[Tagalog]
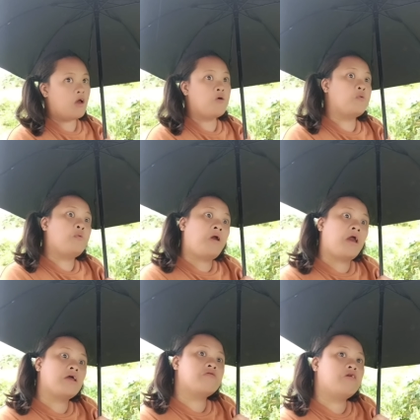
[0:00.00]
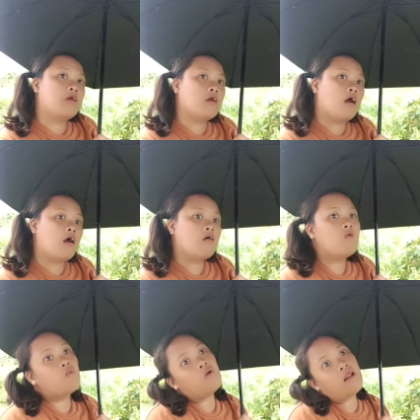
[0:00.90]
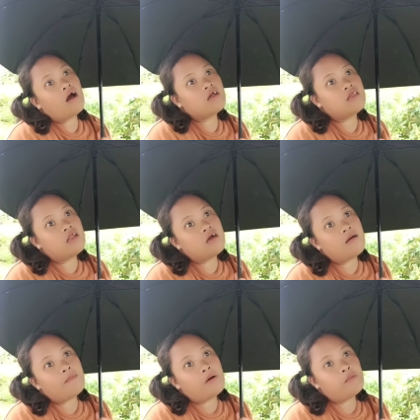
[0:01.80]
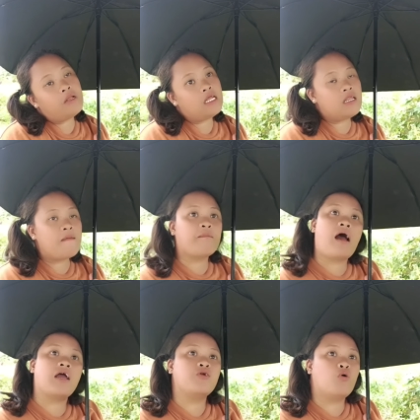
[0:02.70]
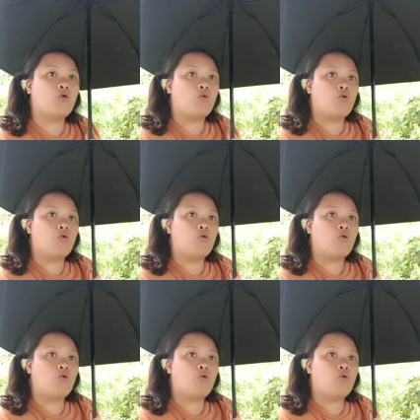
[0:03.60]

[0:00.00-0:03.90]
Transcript: Pwede nga, wala ka talagang pangbili ng payong.